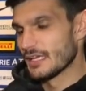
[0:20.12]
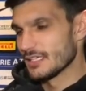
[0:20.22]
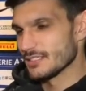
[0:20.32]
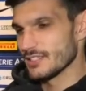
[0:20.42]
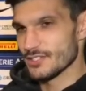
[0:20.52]

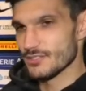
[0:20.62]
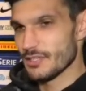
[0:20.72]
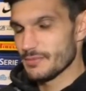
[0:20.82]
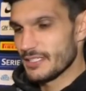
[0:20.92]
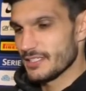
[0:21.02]
Sì,
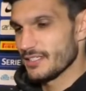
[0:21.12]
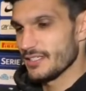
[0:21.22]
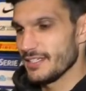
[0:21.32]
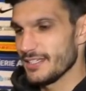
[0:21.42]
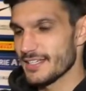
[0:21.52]

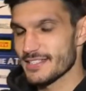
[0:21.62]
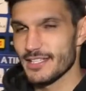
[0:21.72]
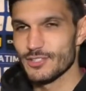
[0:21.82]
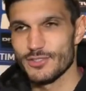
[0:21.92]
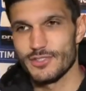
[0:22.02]
sicuramente è stato,